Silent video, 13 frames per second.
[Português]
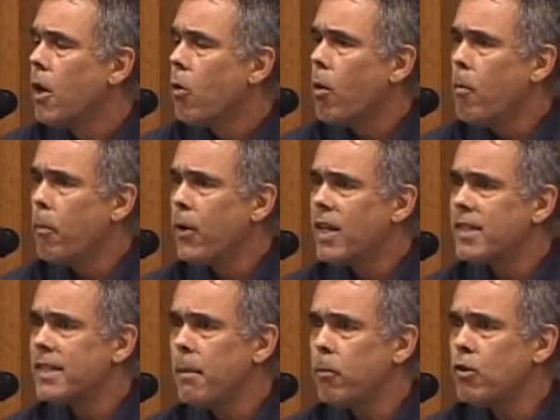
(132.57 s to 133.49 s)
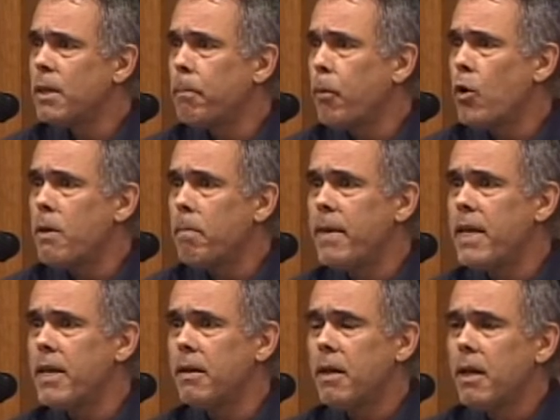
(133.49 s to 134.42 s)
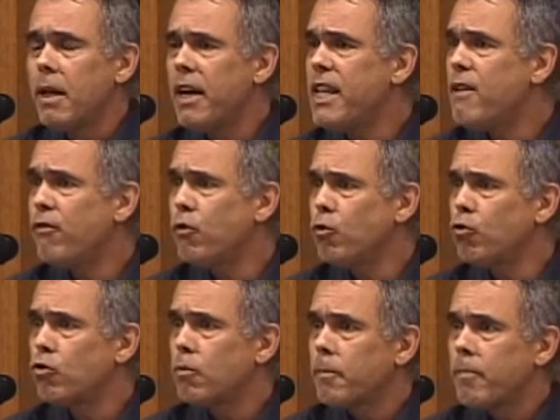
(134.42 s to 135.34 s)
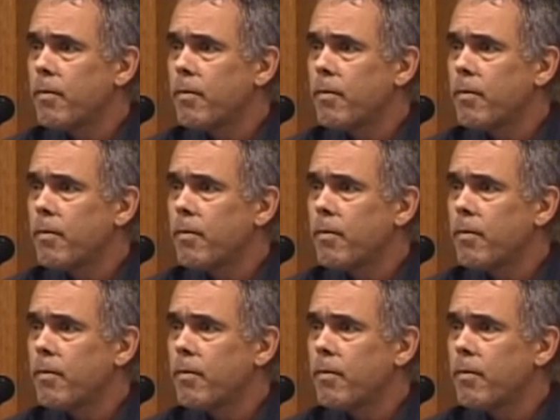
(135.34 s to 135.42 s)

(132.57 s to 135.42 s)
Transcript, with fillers: como, por exemplo, se proibir livros,